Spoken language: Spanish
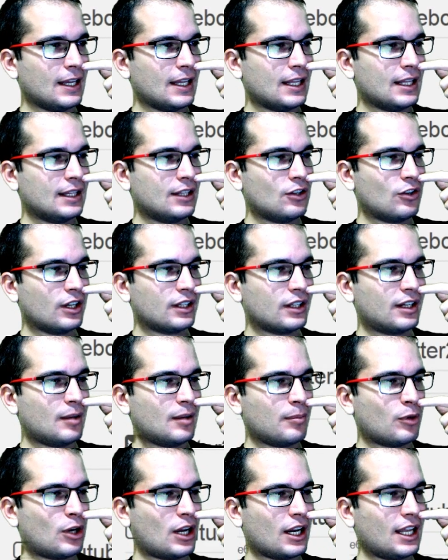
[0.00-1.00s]
eh,
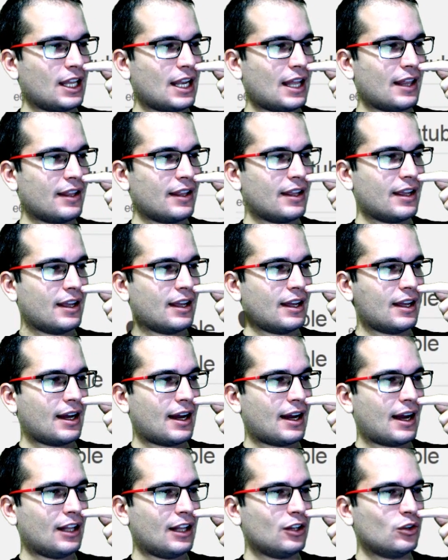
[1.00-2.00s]
tengo que tener por aquí la
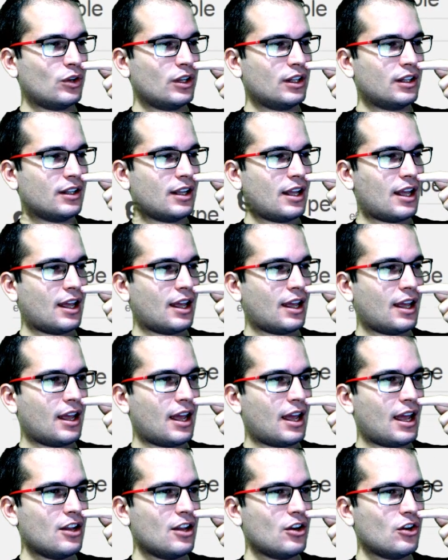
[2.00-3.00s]
de Android
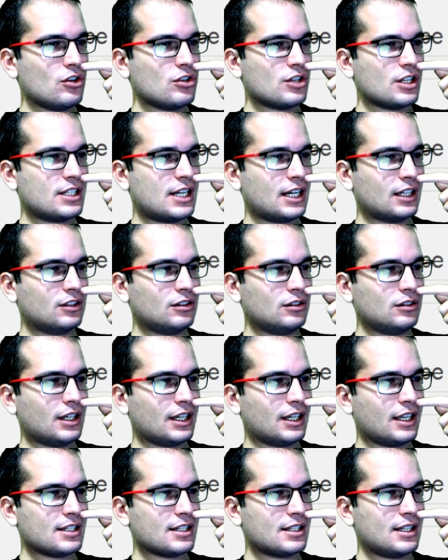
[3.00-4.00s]
ellos, eh, e
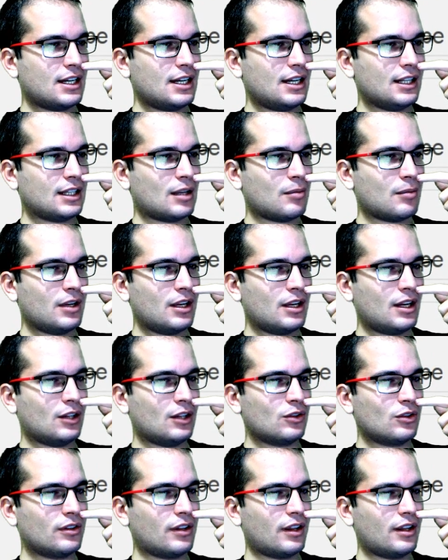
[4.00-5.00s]
exacto, aquí está
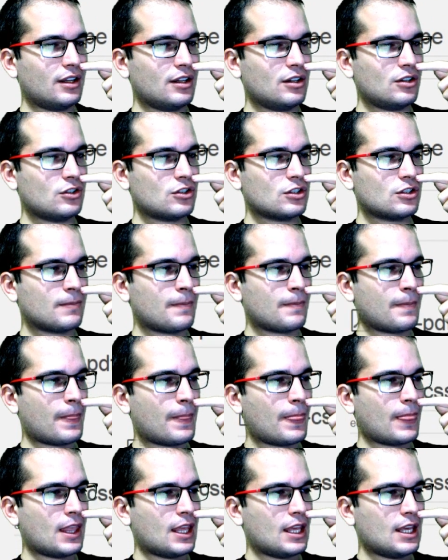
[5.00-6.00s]
también Android ellos.
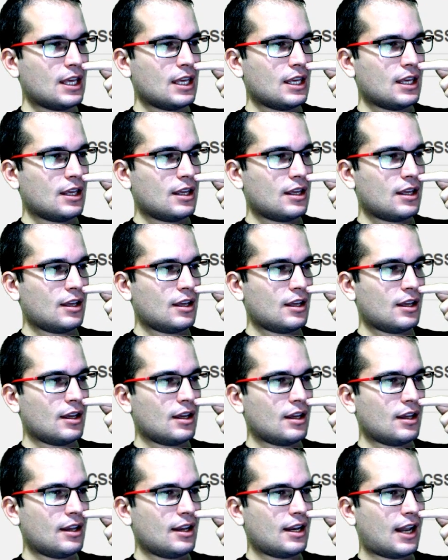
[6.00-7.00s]

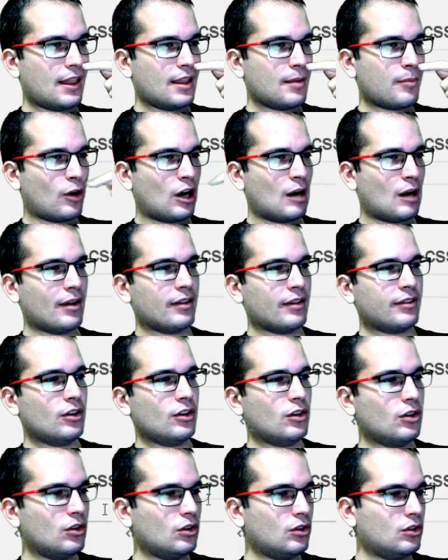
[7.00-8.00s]
Y la de
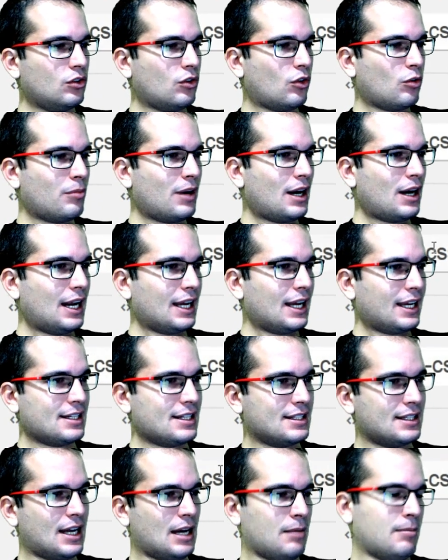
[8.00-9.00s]
programación
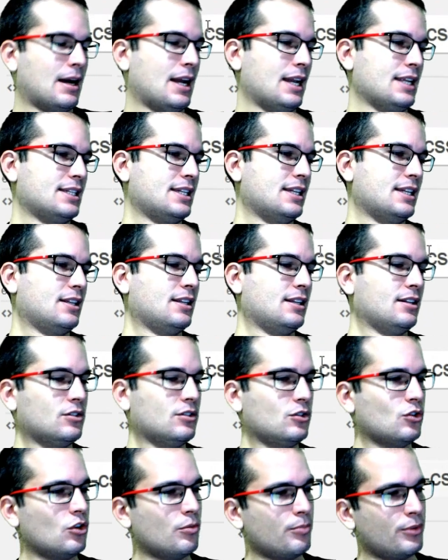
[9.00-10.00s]
normal, aquí está. Vale,
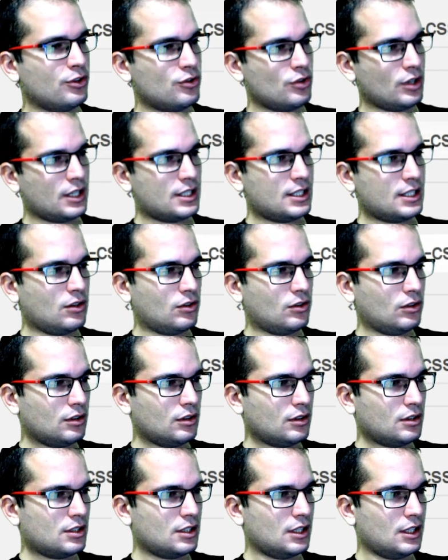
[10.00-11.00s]
sí, yo pienso que
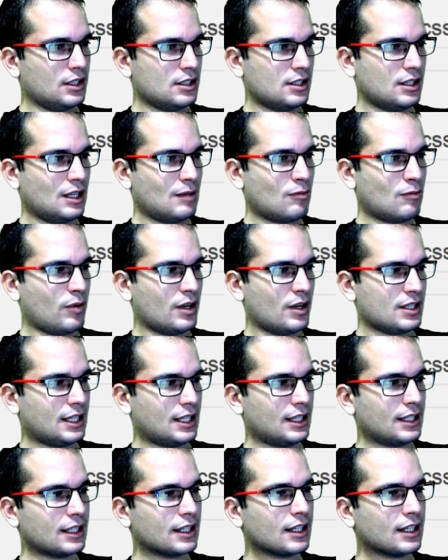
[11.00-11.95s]
sí, ¿no? Sí, sí tenemos